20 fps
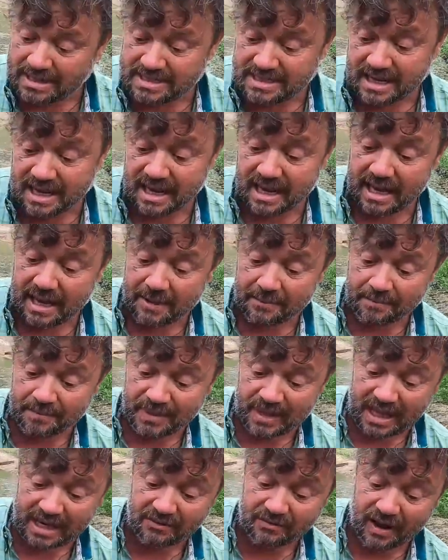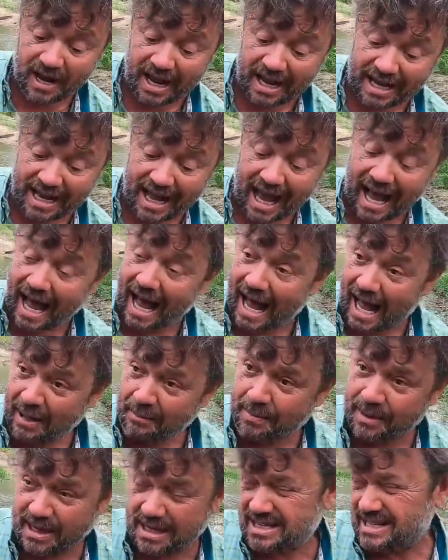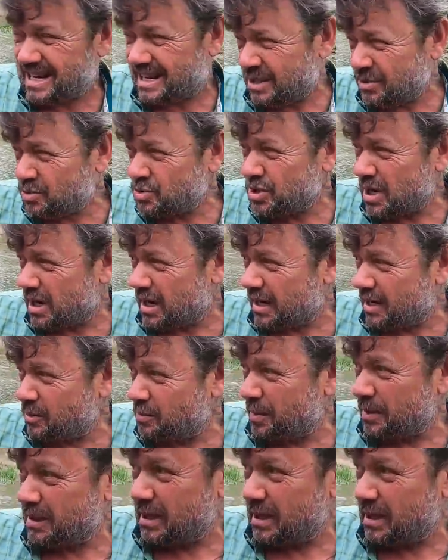Mas é, ele vai agarrar a presa. Aqui o jacaré do